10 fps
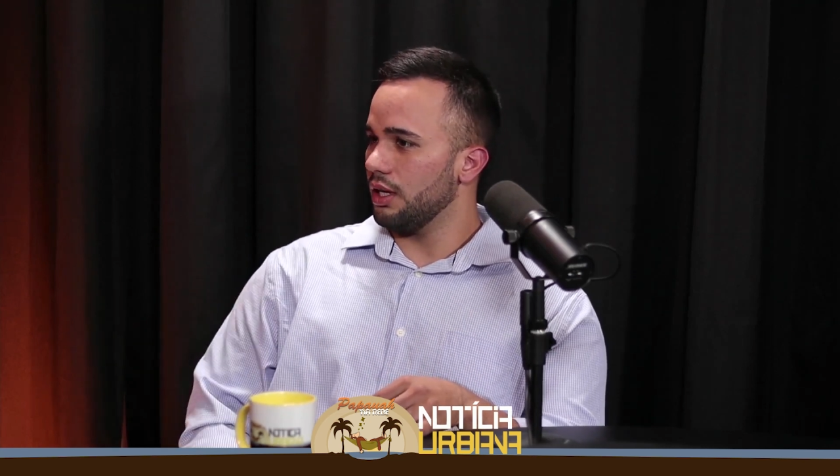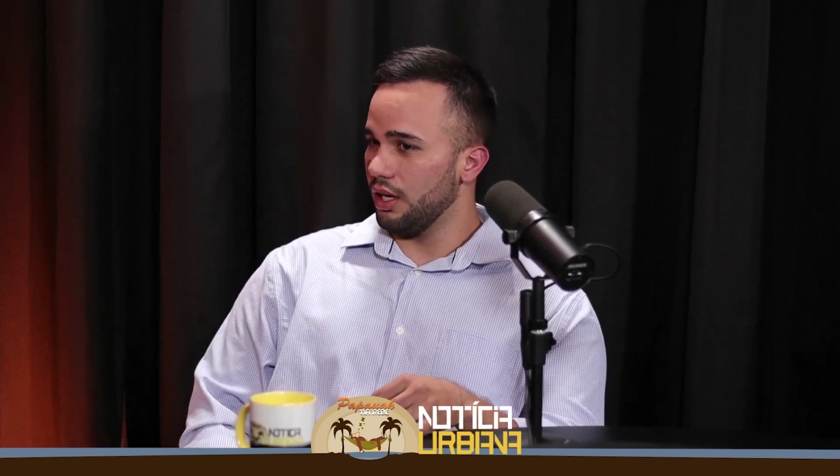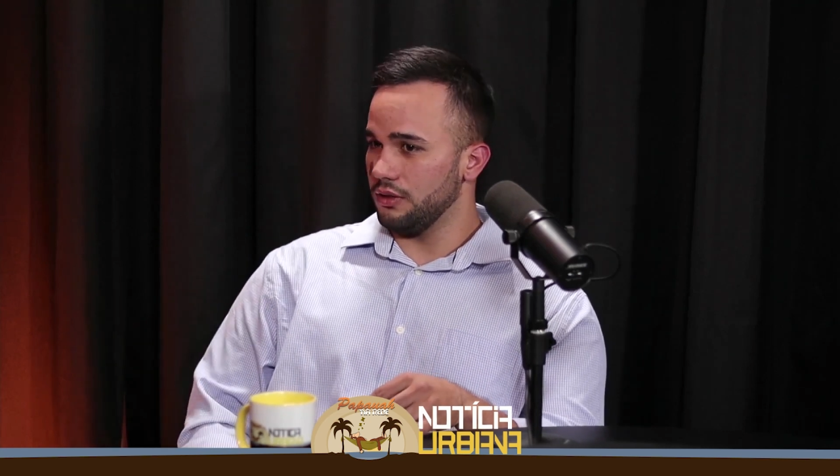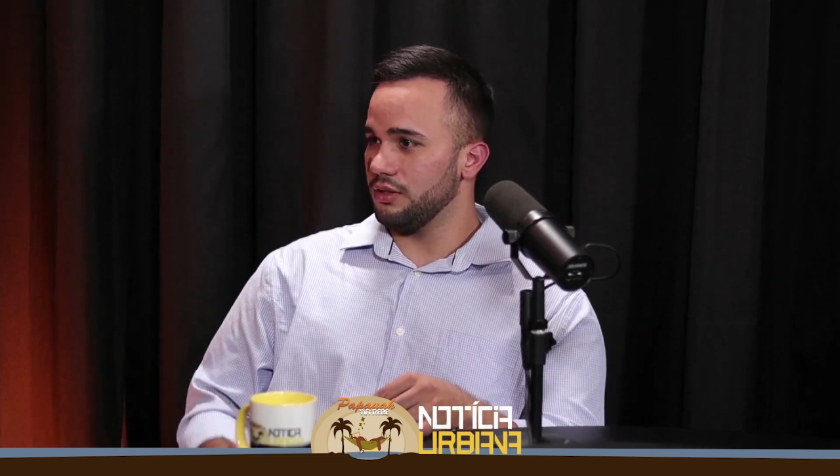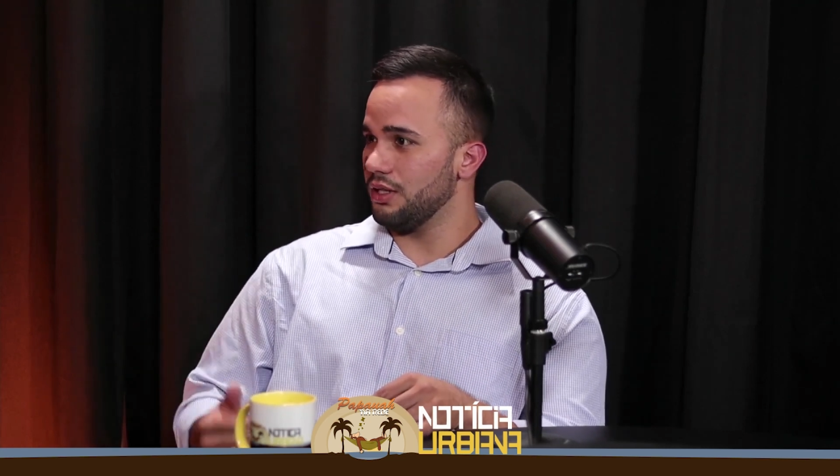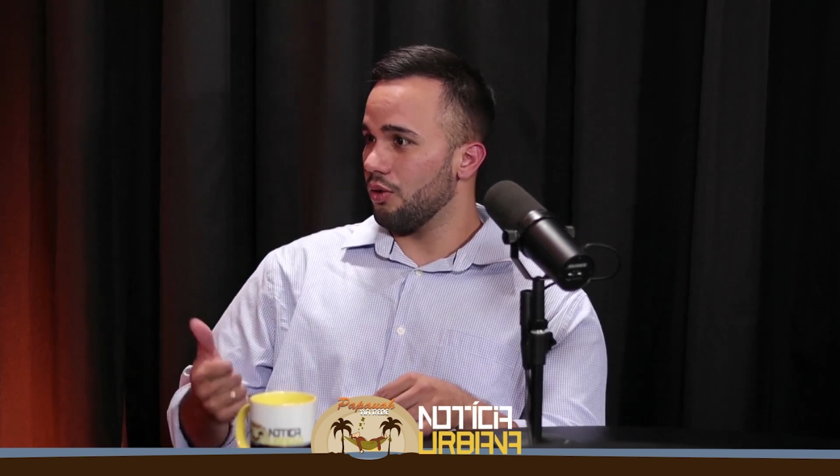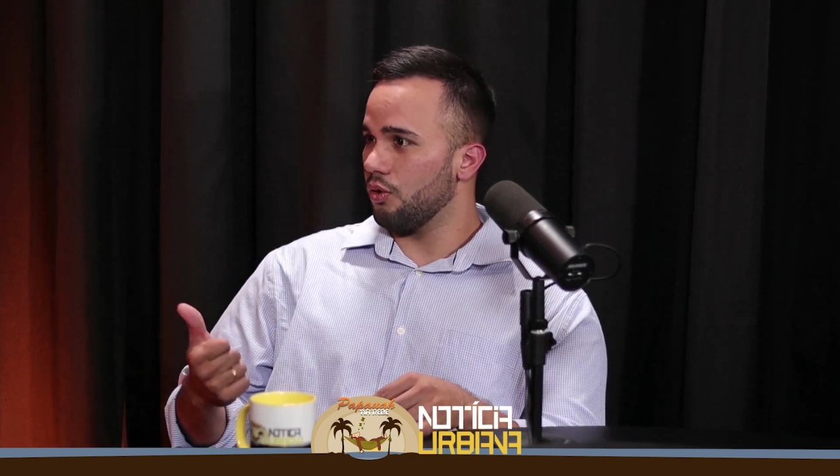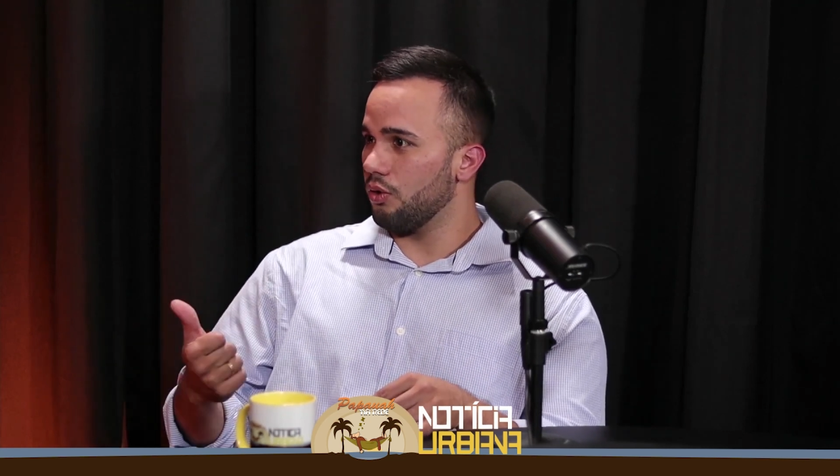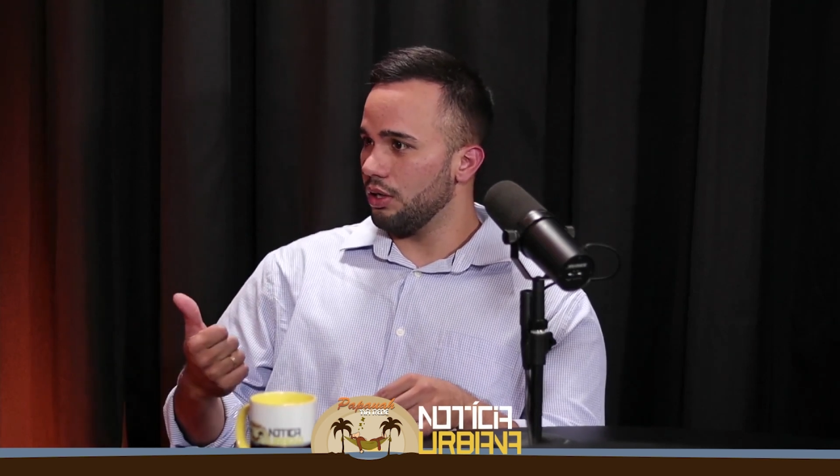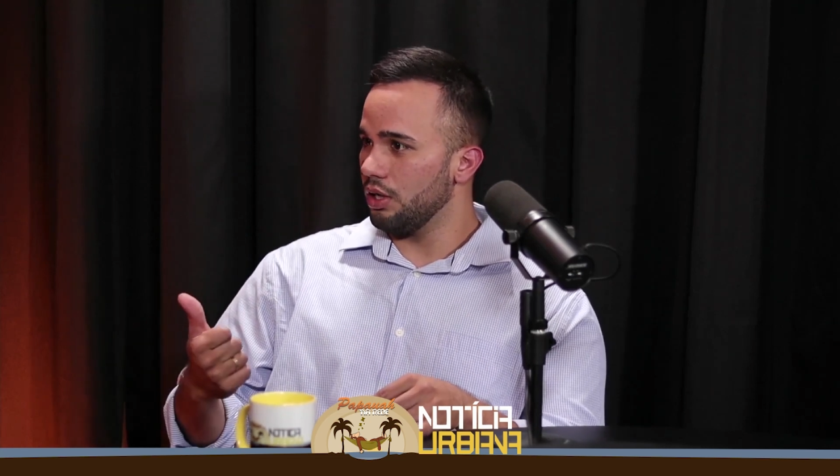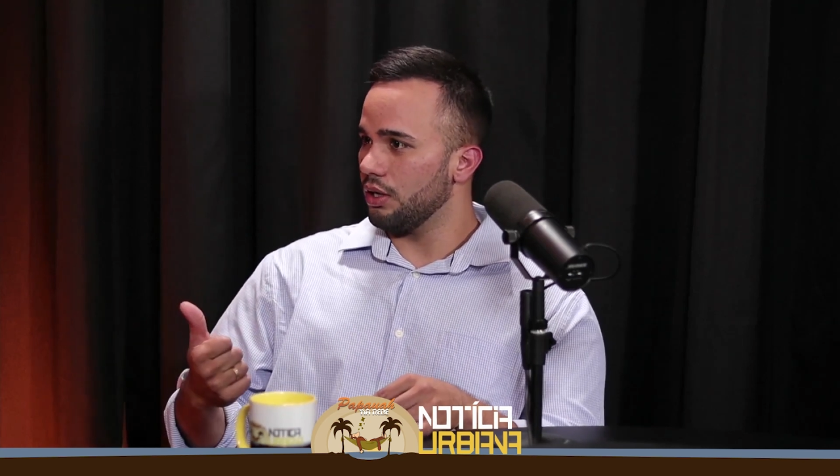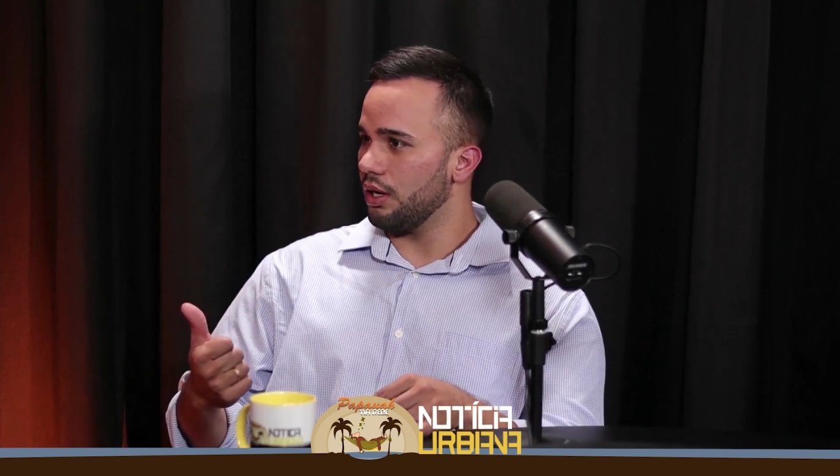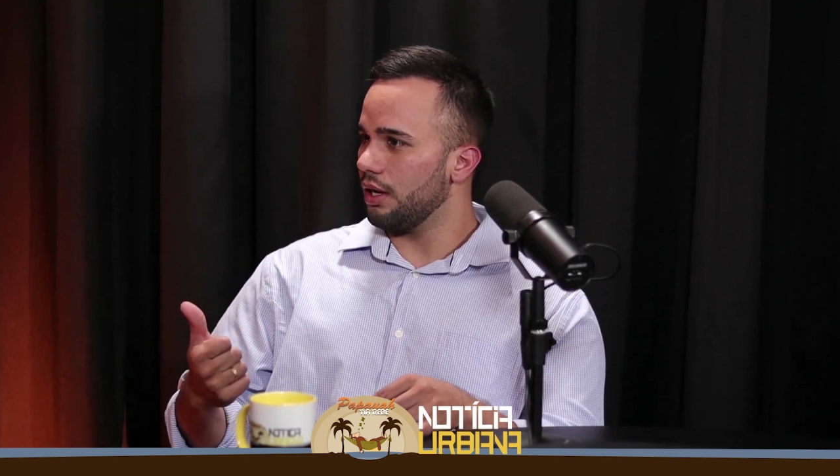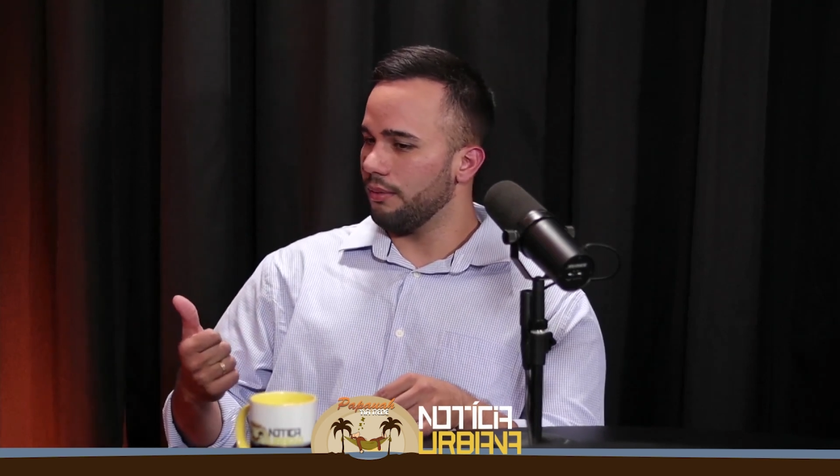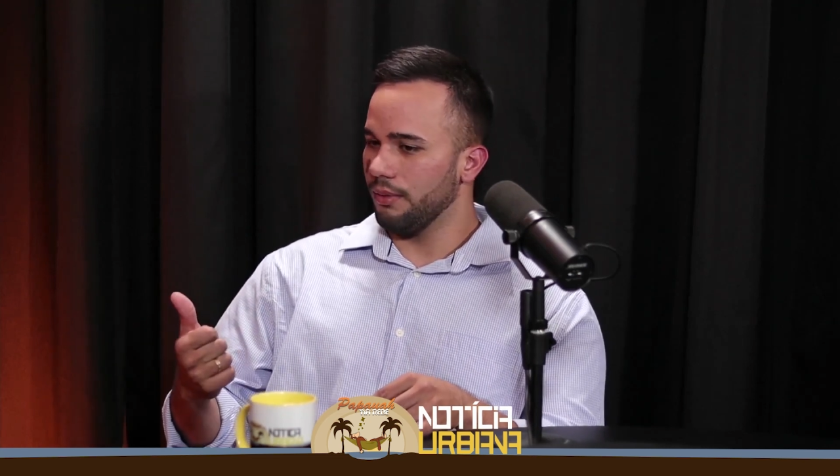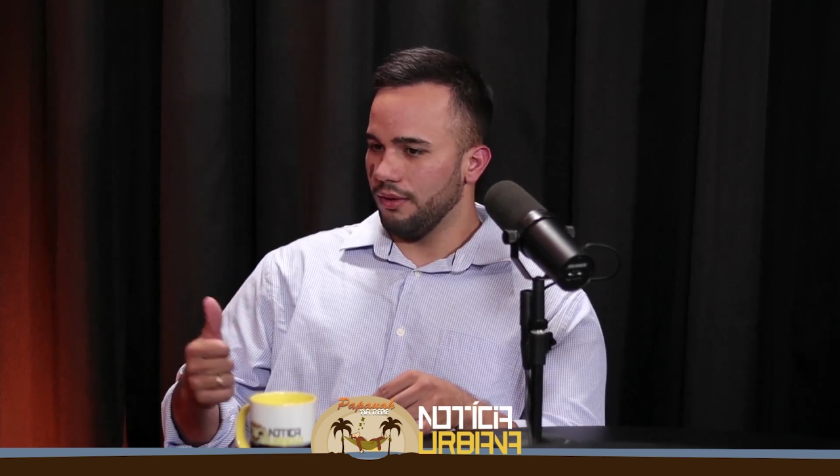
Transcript: às vezes é, é,